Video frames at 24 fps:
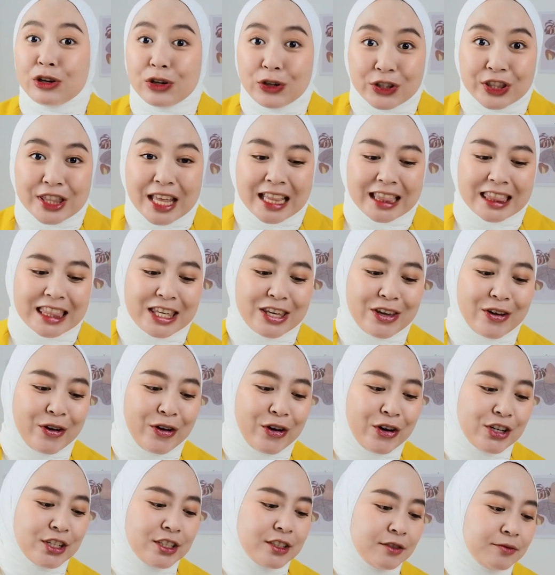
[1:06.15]

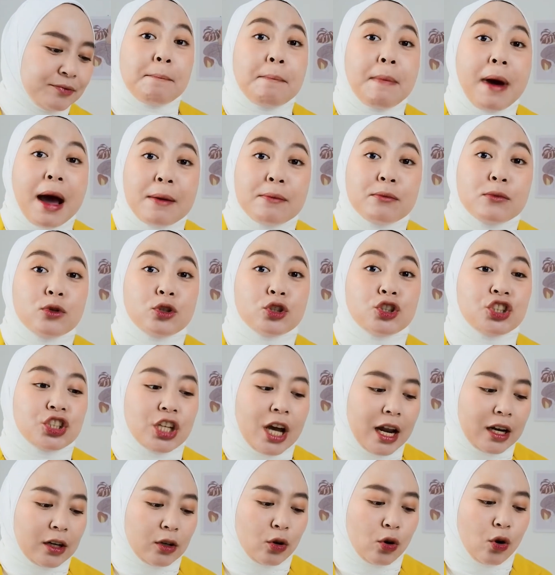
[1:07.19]
glutathione, bambu
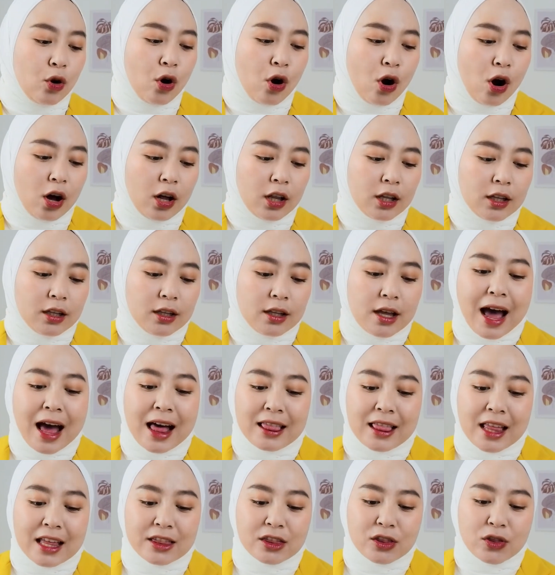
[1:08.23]
charcoal,
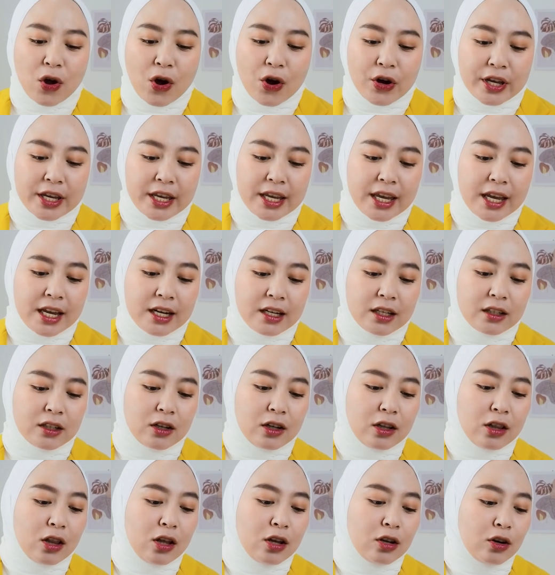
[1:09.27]
allantoin,
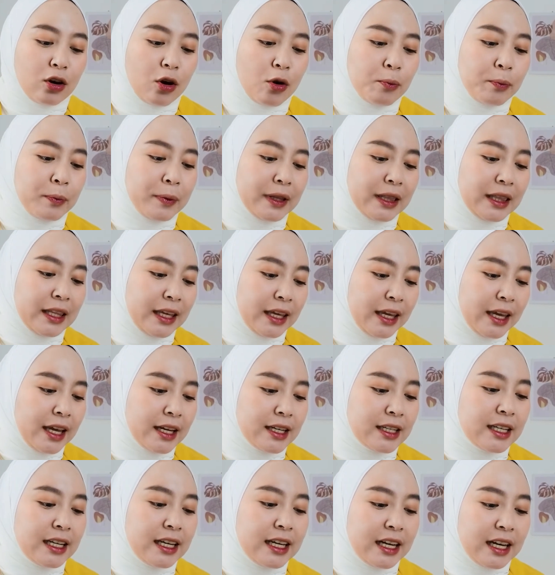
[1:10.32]

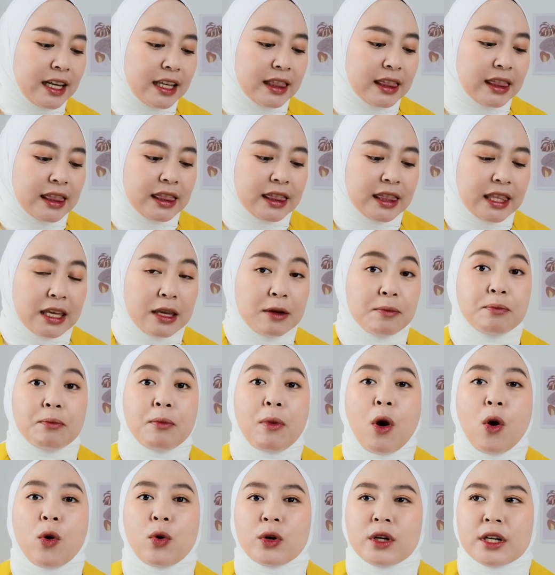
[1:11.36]
chloropilin, green tea
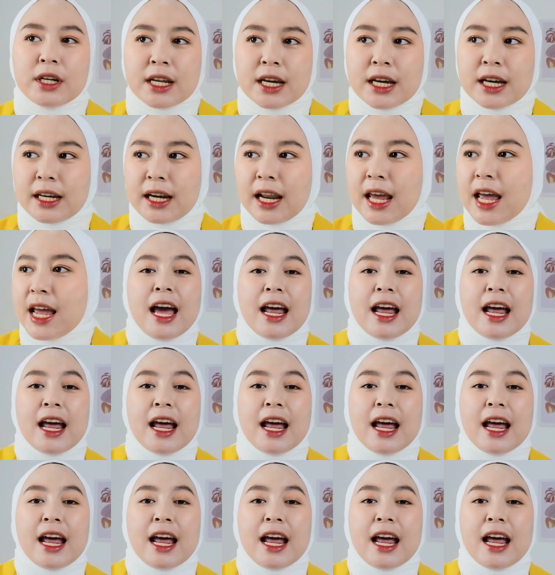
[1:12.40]
powder.